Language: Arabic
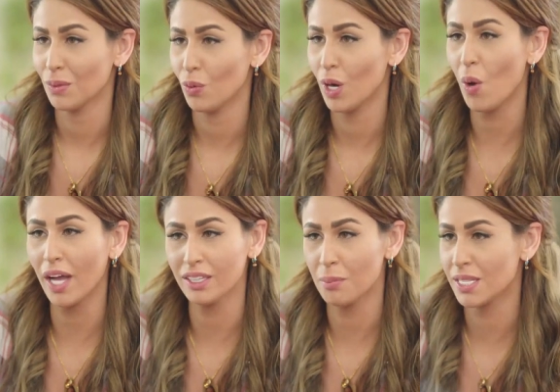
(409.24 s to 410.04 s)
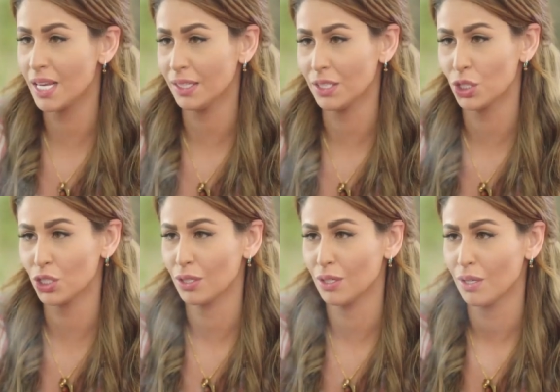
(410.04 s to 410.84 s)
ولو حتى ما زهقتش
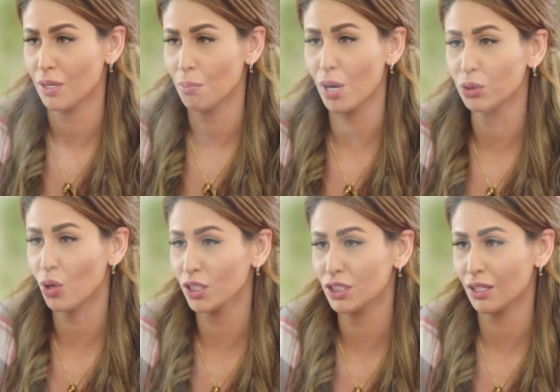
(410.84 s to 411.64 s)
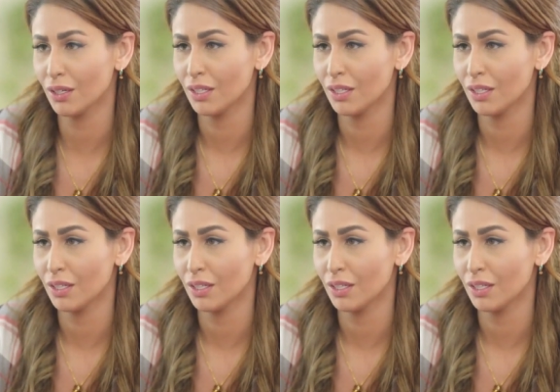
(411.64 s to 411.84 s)
برضه راضيه